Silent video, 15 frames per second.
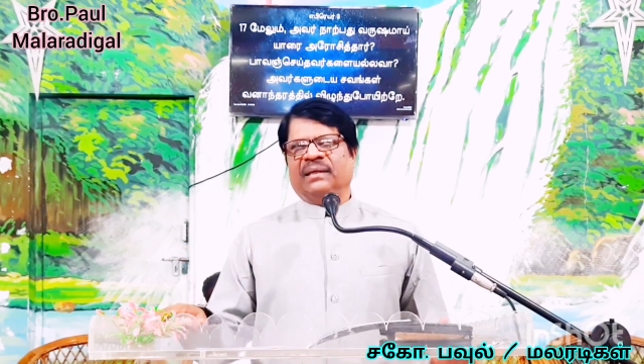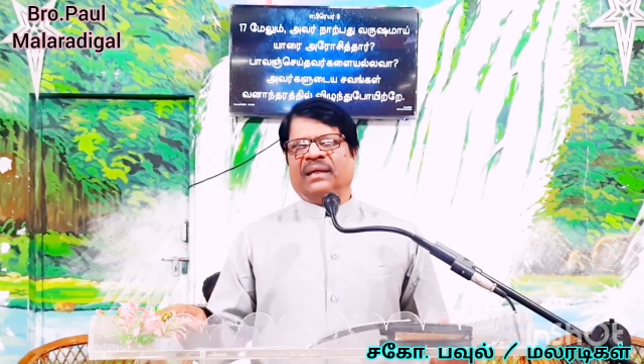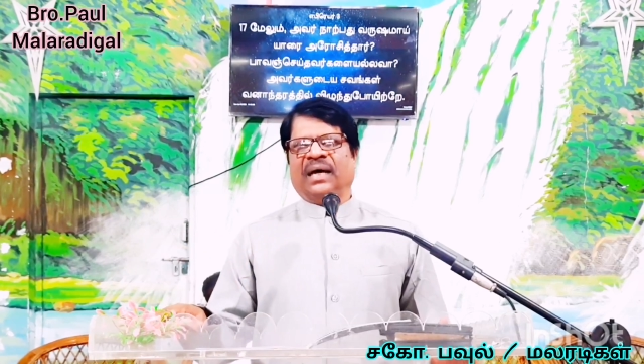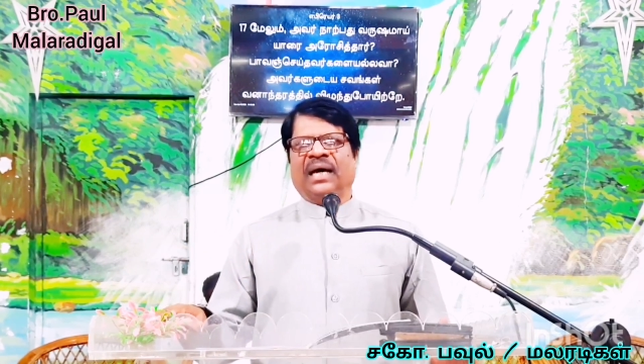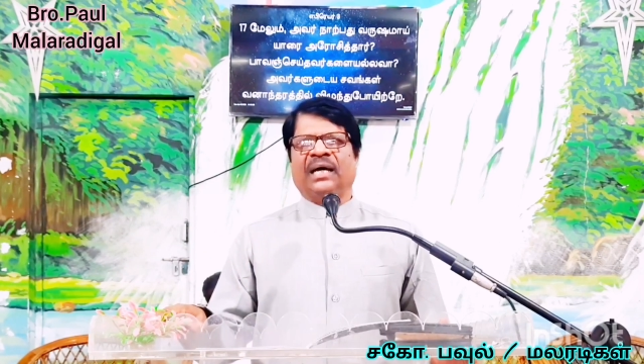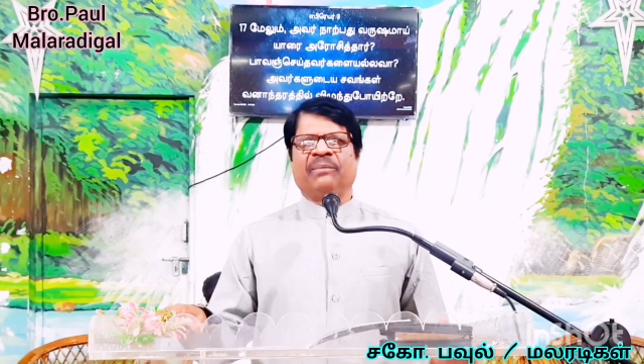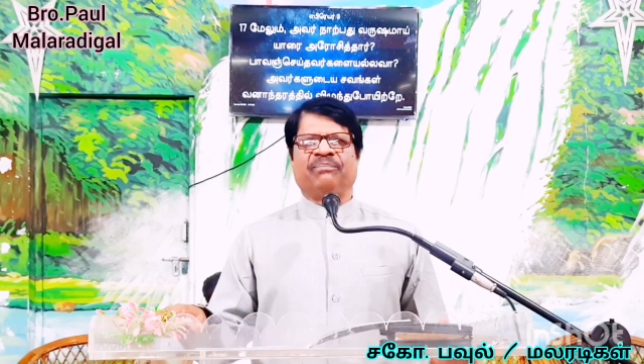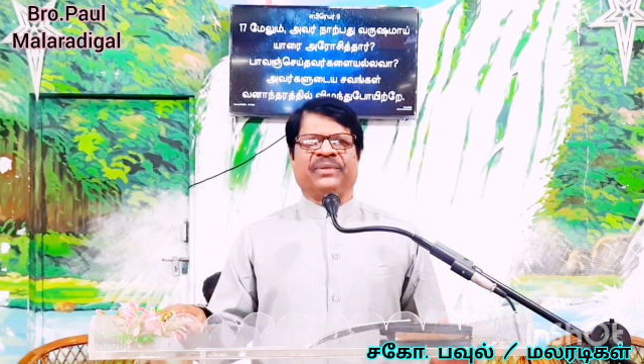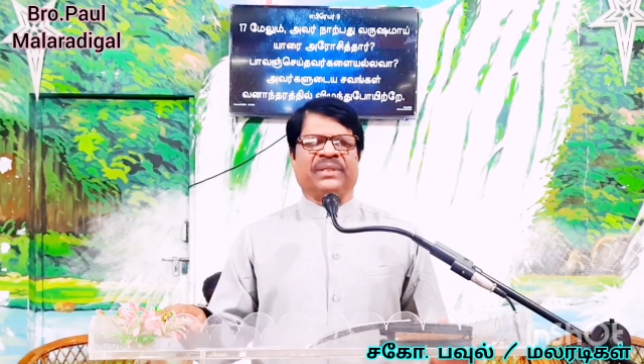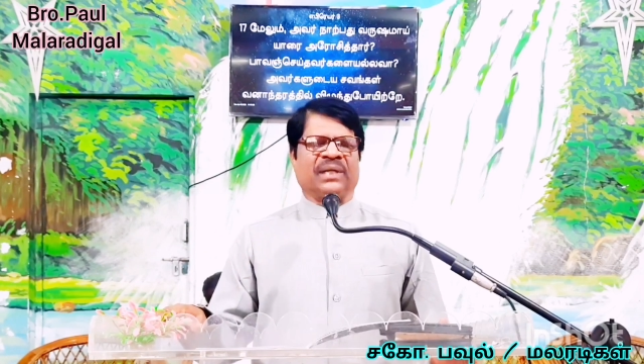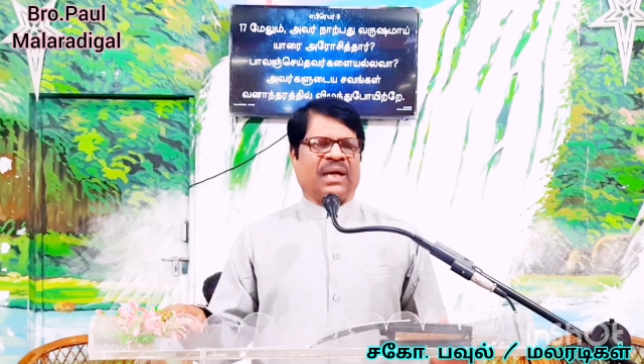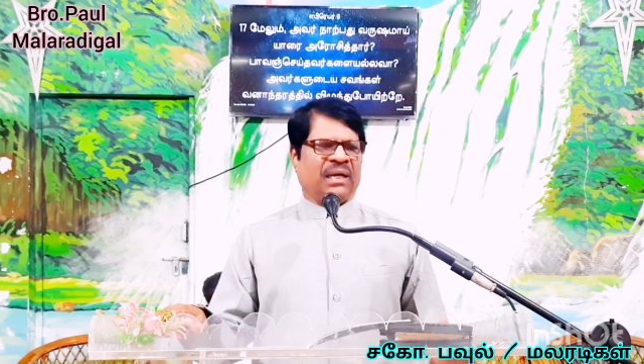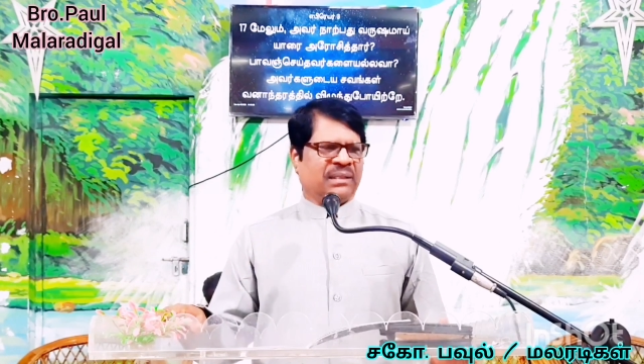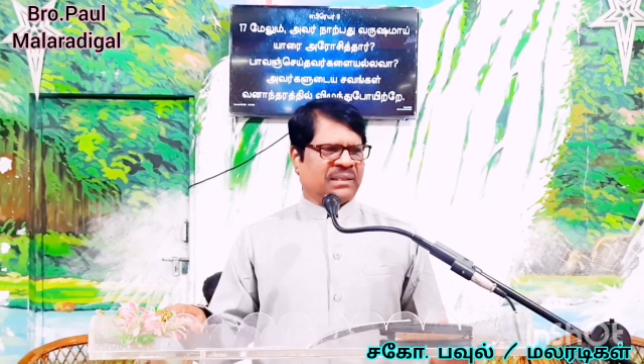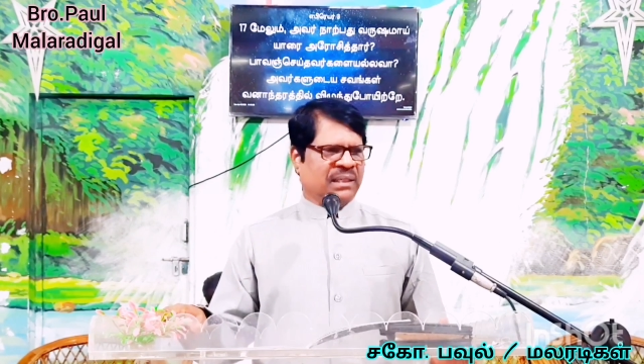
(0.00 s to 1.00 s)
நாற்பது
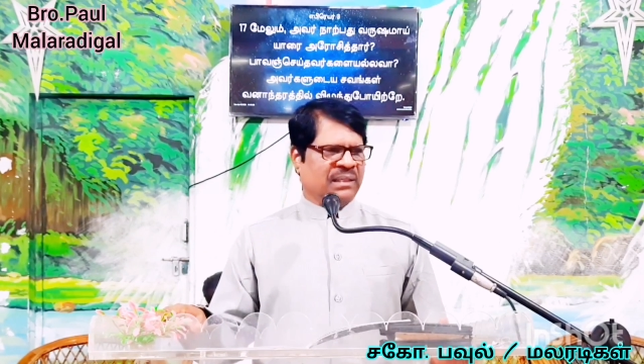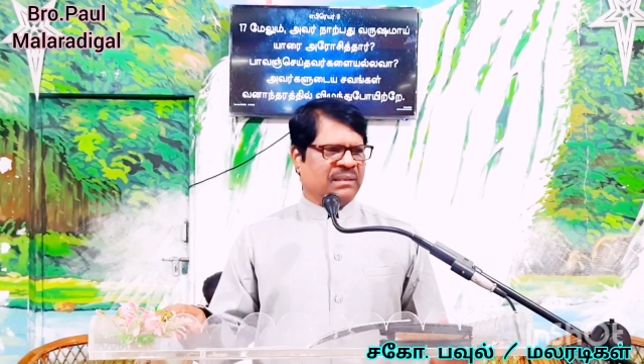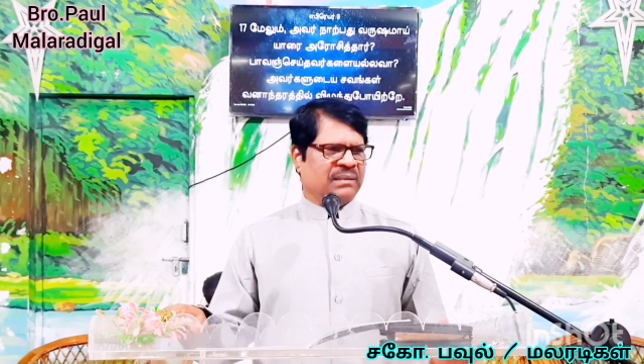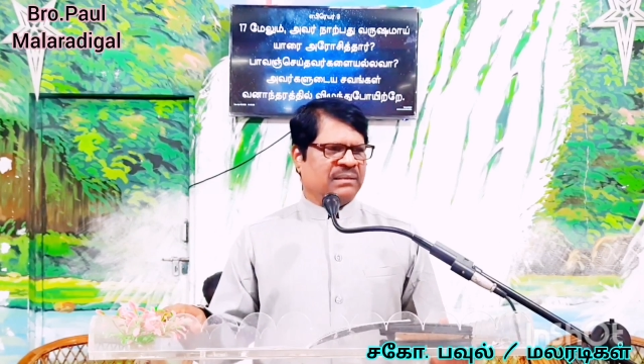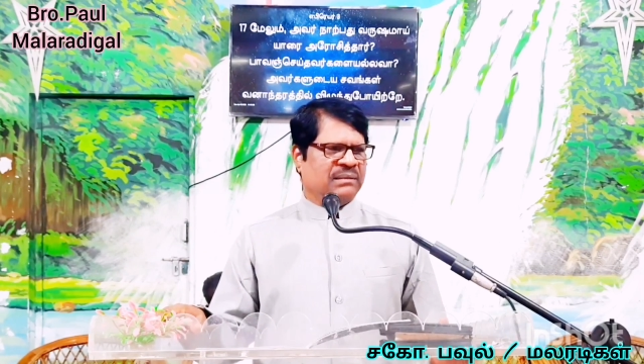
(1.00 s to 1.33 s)
நாட்கள்